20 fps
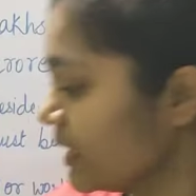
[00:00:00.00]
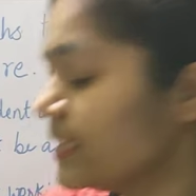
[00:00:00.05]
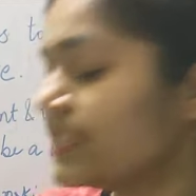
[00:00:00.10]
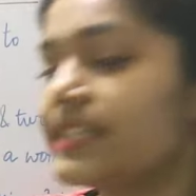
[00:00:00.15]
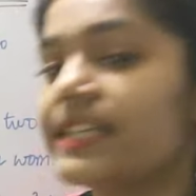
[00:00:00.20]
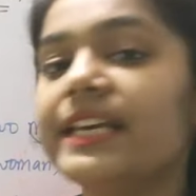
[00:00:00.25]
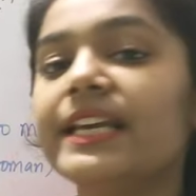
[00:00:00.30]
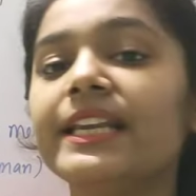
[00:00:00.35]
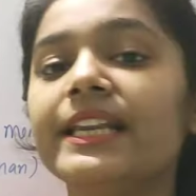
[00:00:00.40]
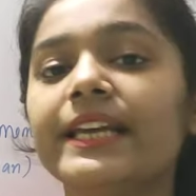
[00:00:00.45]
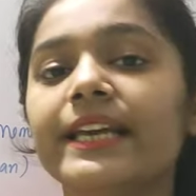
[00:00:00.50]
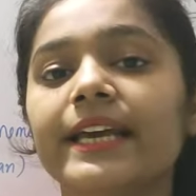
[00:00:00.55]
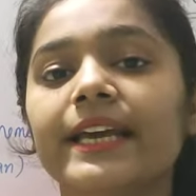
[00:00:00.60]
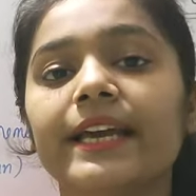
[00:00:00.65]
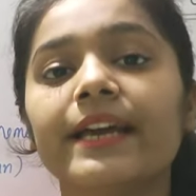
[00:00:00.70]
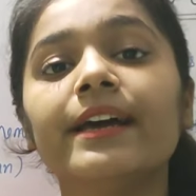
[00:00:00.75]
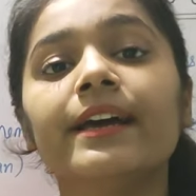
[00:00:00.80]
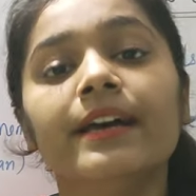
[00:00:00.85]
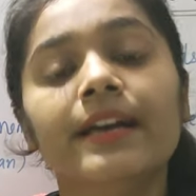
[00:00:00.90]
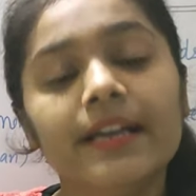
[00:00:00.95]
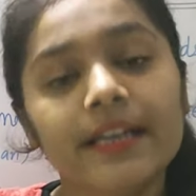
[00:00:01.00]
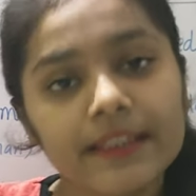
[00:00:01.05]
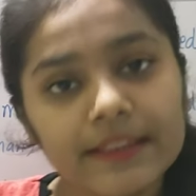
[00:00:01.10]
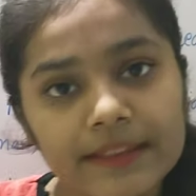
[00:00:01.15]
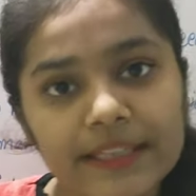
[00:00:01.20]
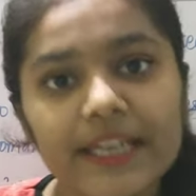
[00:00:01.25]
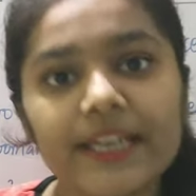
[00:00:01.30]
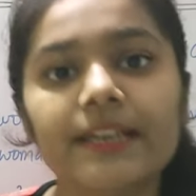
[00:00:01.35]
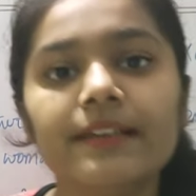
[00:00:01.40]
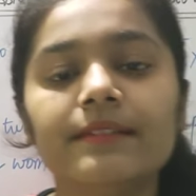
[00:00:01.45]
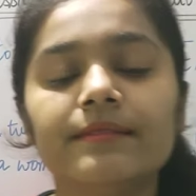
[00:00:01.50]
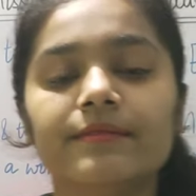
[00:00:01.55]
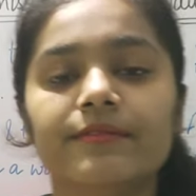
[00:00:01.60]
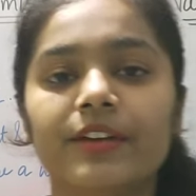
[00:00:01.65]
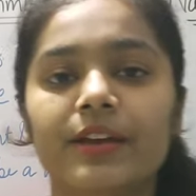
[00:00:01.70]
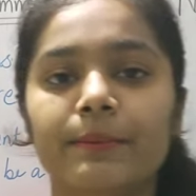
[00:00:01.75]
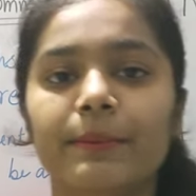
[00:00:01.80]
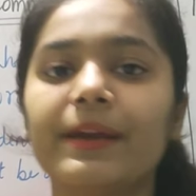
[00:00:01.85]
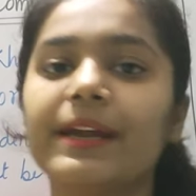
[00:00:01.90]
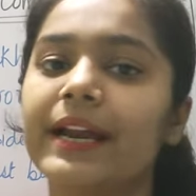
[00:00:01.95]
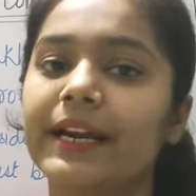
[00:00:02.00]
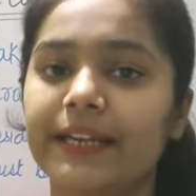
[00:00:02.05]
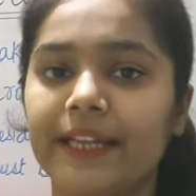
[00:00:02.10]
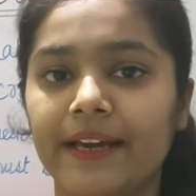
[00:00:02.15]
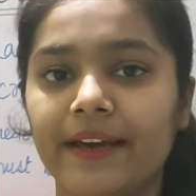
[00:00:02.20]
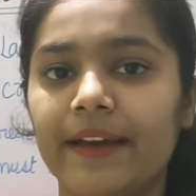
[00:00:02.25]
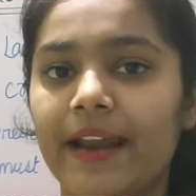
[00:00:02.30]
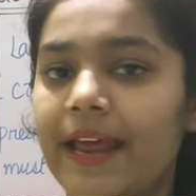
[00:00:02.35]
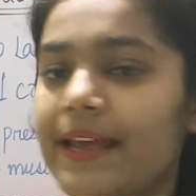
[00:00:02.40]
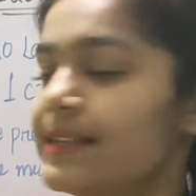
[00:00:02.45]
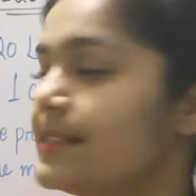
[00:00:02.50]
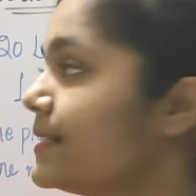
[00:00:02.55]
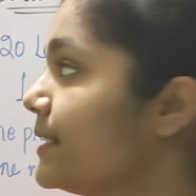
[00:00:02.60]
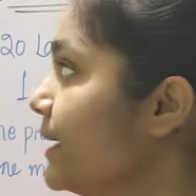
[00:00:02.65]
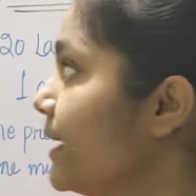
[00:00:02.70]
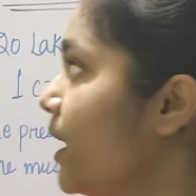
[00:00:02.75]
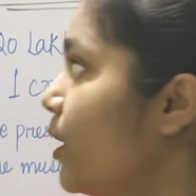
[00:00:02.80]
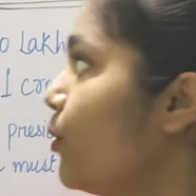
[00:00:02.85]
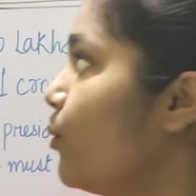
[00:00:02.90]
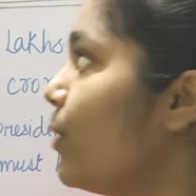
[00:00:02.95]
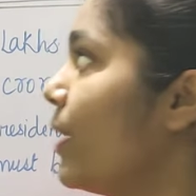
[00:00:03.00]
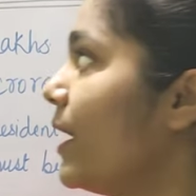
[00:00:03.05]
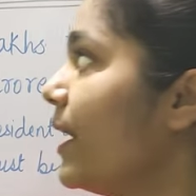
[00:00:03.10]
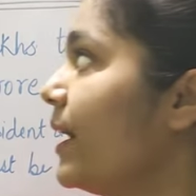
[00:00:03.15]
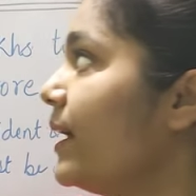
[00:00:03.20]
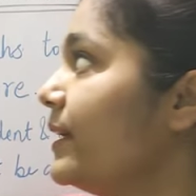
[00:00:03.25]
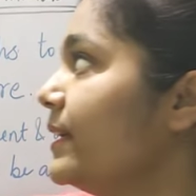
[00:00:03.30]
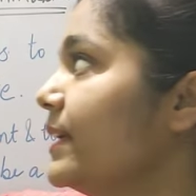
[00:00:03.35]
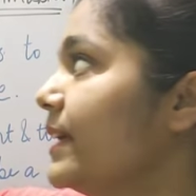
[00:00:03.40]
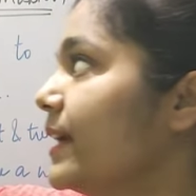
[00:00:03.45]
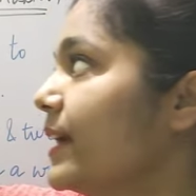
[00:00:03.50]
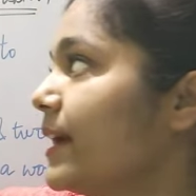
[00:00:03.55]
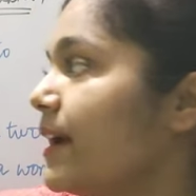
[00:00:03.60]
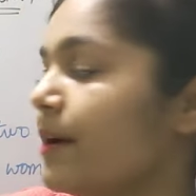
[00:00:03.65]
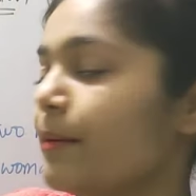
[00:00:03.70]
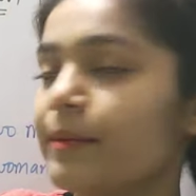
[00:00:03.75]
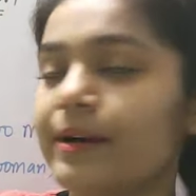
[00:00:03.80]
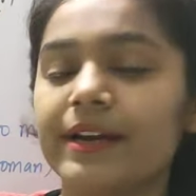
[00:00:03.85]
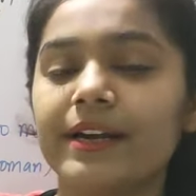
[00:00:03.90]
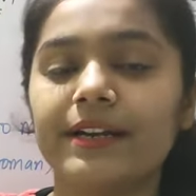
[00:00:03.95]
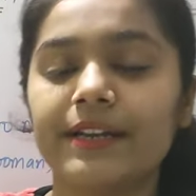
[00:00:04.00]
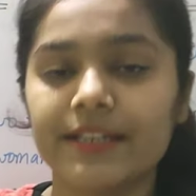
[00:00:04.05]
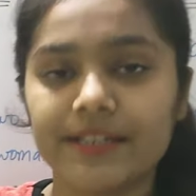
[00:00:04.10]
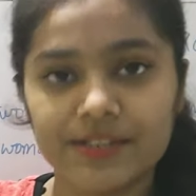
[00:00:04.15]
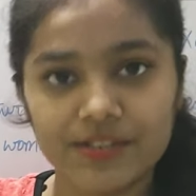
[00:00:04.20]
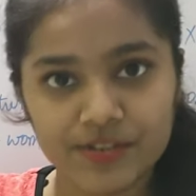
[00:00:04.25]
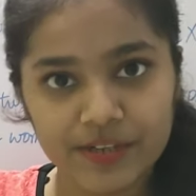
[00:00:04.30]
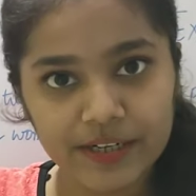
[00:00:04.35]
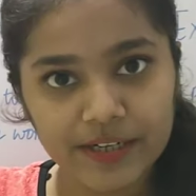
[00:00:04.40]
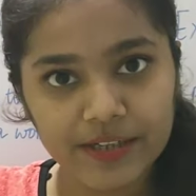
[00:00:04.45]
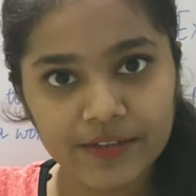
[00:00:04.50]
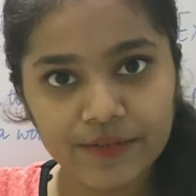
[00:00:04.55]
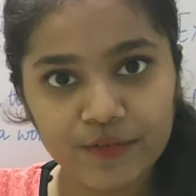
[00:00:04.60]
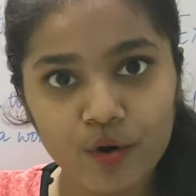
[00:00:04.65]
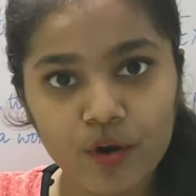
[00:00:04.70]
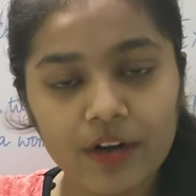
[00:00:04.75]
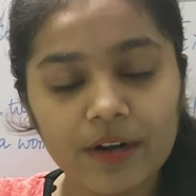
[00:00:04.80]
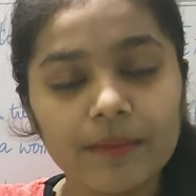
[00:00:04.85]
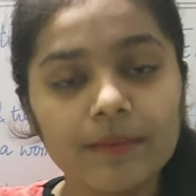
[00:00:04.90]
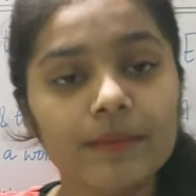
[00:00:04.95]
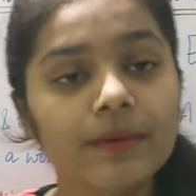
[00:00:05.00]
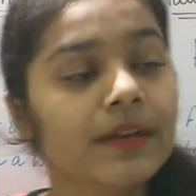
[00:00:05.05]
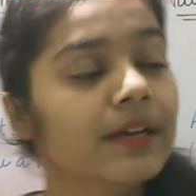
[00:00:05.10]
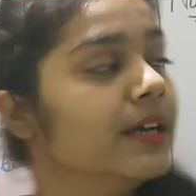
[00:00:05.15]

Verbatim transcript: इसीलिए तीन वे में कैटेगराइज किया हुआ है ये है हमारा डिस्ट्रिक्ट फॉरम